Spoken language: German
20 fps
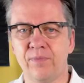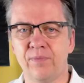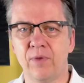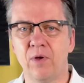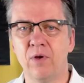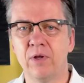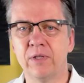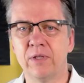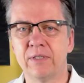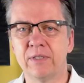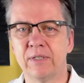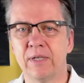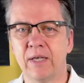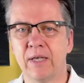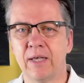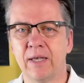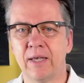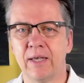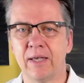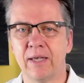Und
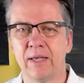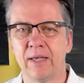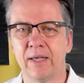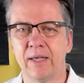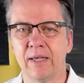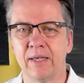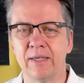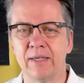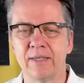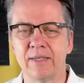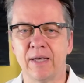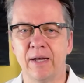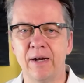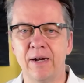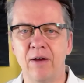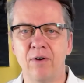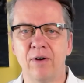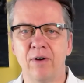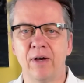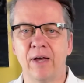ich kann
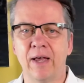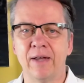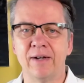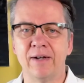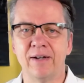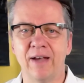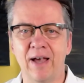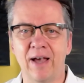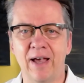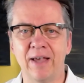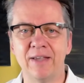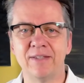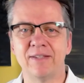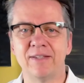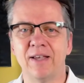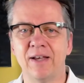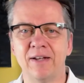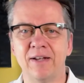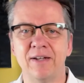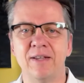auch ein
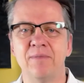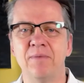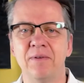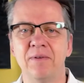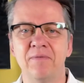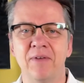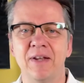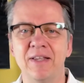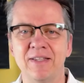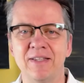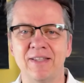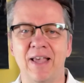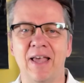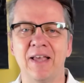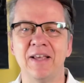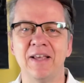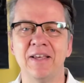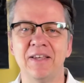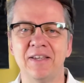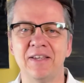Eis annehmen, wenn ich es
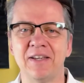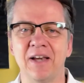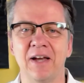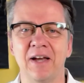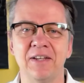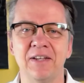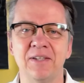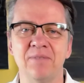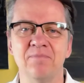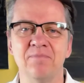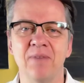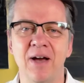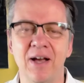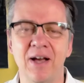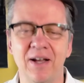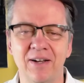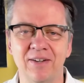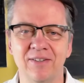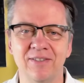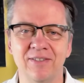eigentlich gar nicht
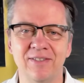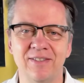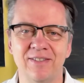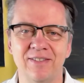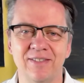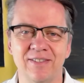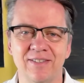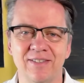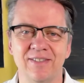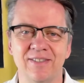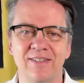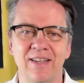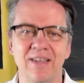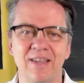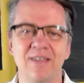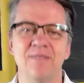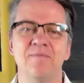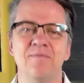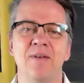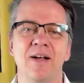mag und denke mir